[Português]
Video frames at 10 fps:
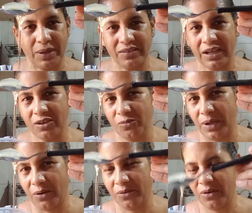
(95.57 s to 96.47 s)
Mas aí o
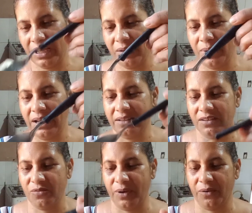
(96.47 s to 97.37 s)
mel, olha que beleza
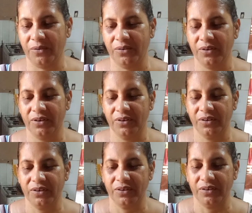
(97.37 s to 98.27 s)
de mel.
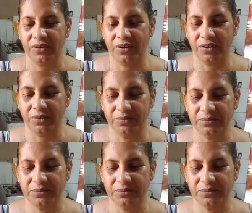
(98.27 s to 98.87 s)
Ó.